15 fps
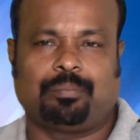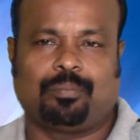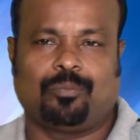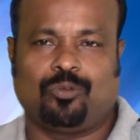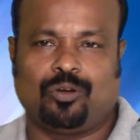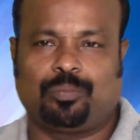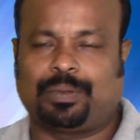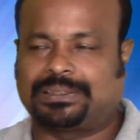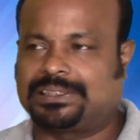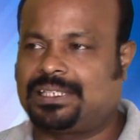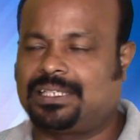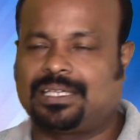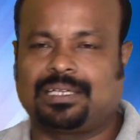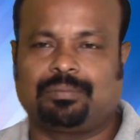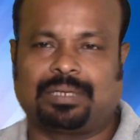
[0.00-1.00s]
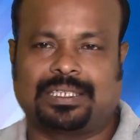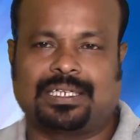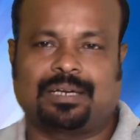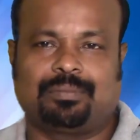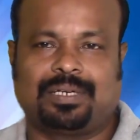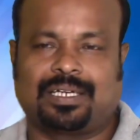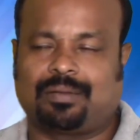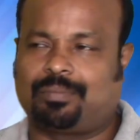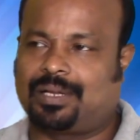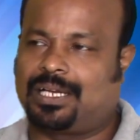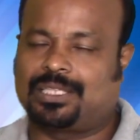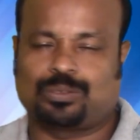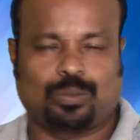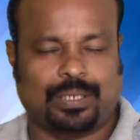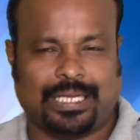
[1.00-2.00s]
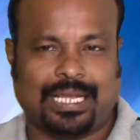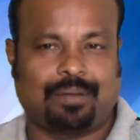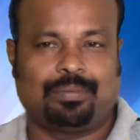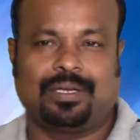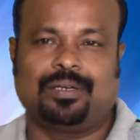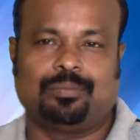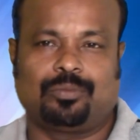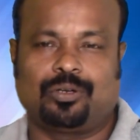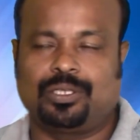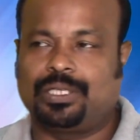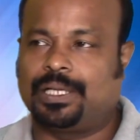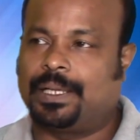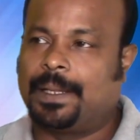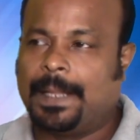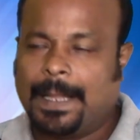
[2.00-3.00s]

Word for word: மூணு பசங்களுக்கு மதர் அப்படின்ற மாதிரிலாம் சொன்னீங்க அப்படின்னும் பொழுது